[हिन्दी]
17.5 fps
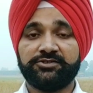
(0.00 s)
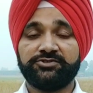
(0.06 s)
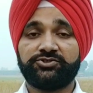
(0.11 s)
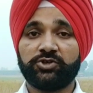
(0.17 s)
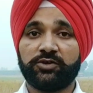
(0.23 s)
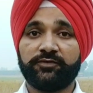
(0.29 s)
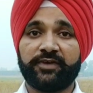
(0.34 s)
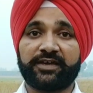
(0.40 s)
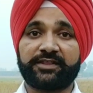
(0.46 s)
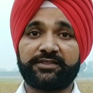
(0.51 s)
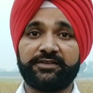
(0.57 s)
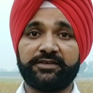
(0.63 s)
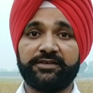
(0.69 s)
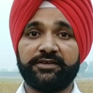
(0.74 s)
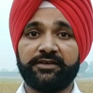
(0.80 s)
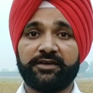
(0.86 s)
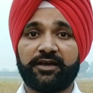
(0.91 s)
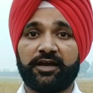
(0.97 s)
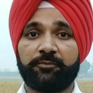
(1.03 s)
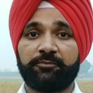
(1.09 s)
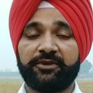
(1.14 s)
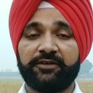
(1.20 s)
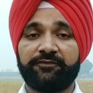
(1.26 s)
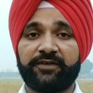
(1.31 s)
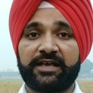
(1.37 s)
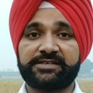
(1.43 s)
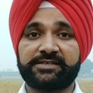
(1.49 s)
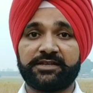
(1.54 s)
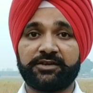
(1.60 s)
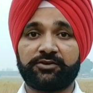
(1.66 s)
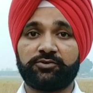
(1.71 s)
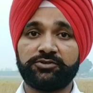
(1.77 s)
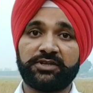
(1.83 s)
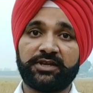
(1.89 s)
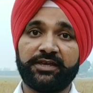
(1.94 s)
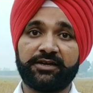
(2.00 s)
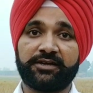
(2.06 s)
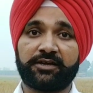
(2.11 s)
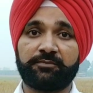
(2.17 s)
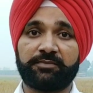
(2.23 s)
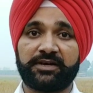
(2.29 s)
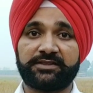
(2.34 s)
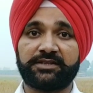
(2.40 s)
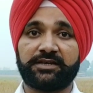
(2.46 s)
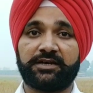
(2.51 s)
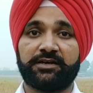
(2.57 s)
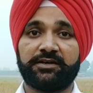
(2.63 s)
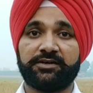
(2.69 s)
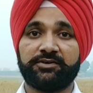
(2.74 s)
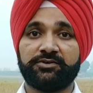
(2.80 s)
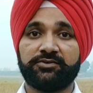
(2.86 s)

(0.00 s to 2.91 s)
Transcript: जो व्यक्ति अपने फैसले खुद नहीं कर पाता